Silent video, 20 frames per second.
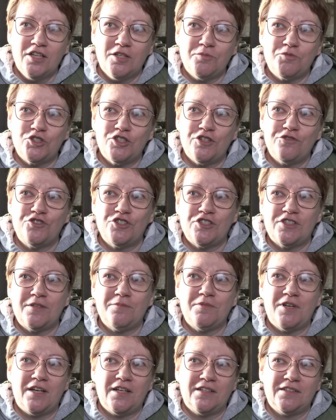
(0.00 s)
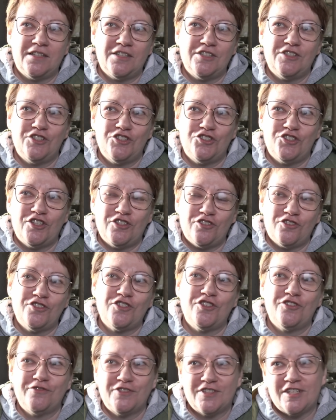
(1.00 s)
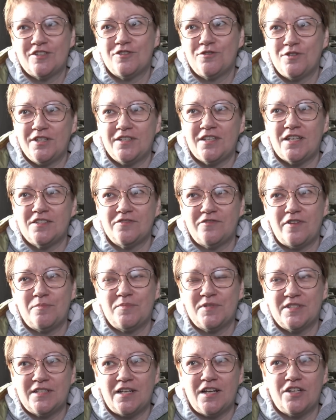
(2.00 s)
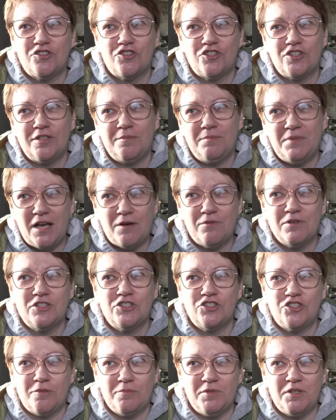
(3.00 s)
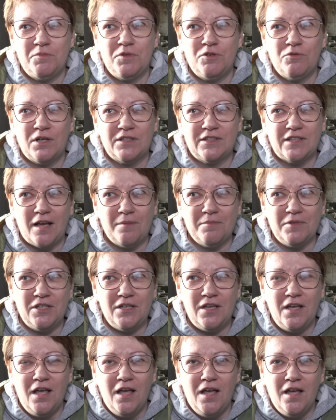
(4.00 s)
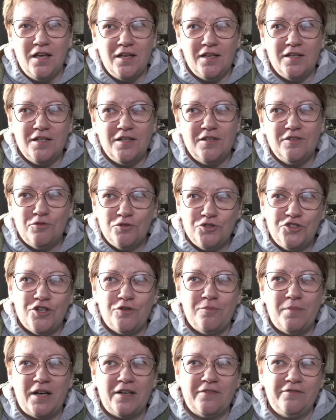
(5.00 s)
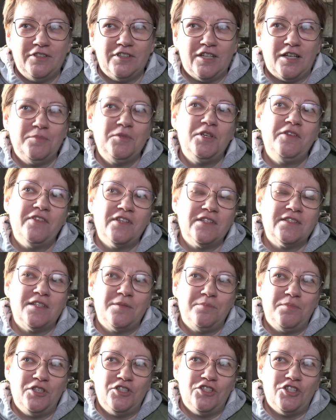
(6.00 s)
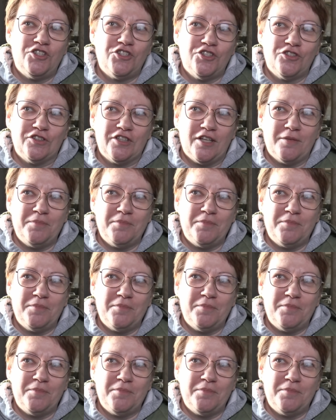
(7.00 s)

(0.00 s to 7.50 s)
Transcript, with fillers: No przede wszystkim charakterystyczne to, co wskazuje nazwa pstre, czyli białe z ciemnymi łatami. E, udział barwy tak mniej więcej 50 na